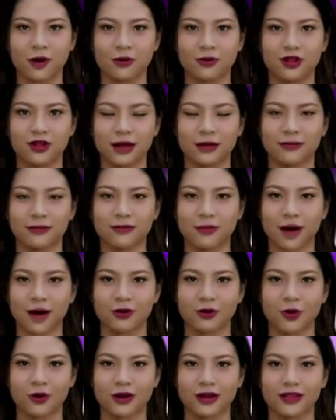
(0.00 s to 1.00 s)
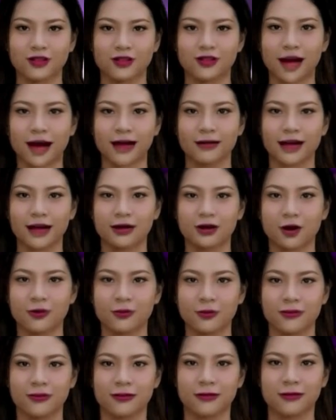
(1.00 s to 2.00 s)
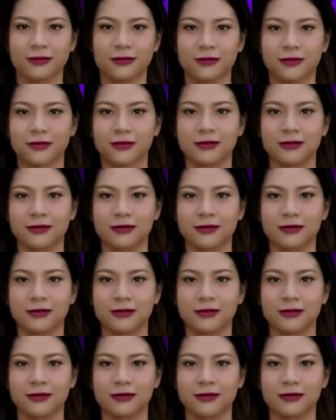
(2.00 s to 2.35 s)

希望大家看我们的视